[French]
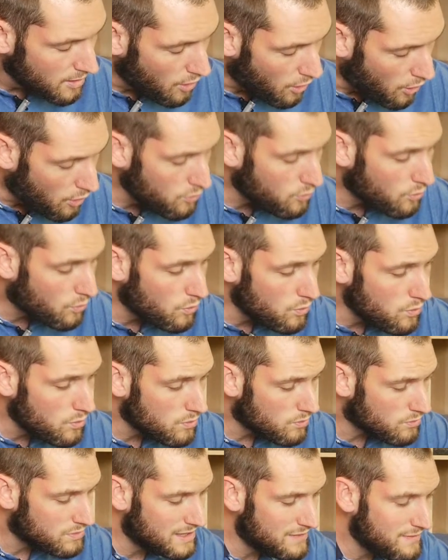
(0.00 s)
En
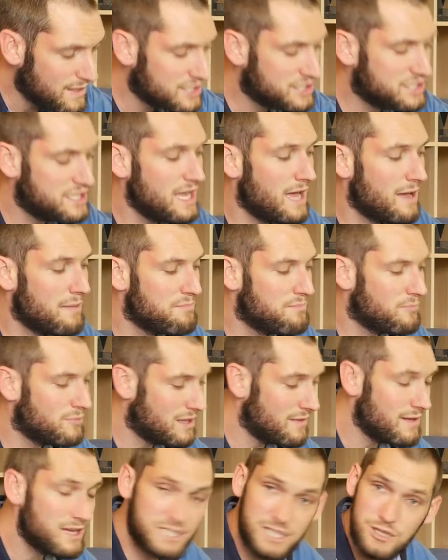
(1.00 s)
gros, on avait acheté, on
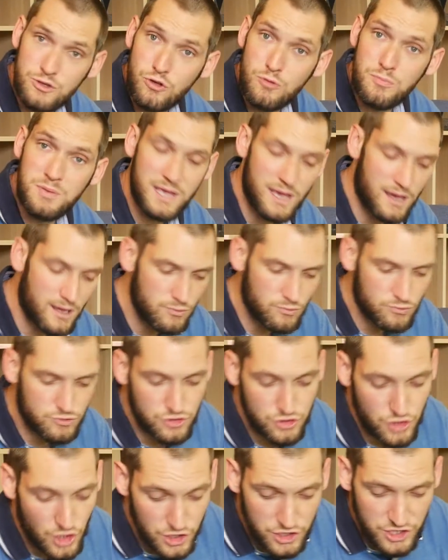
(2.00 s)
avait acheté deux B1, hein. donc
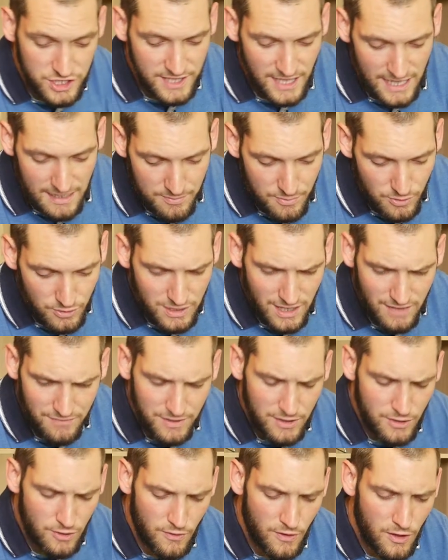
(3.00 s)
c'était un kit à l'époque, il y
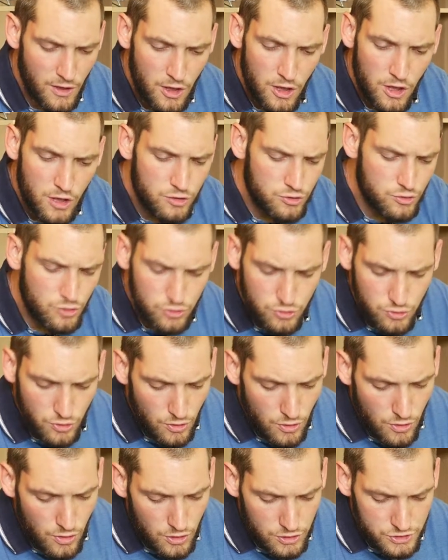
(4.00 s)
avait euh, deux
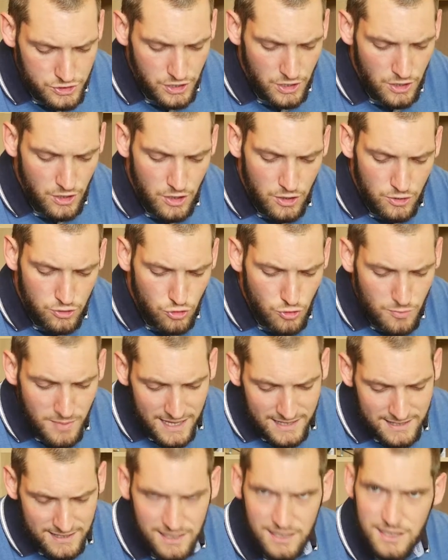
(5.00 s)
torches, deux
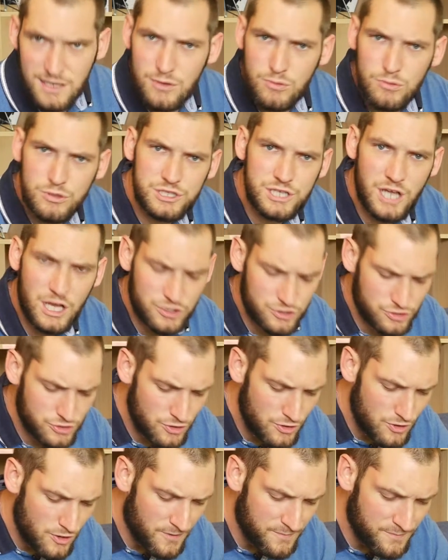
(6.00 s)
batteries, le
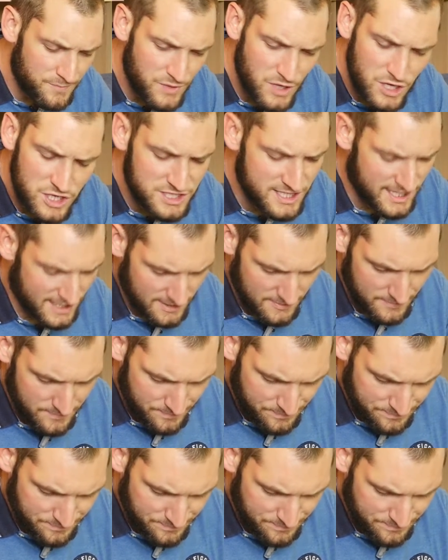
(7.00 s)
chargeur et le sac.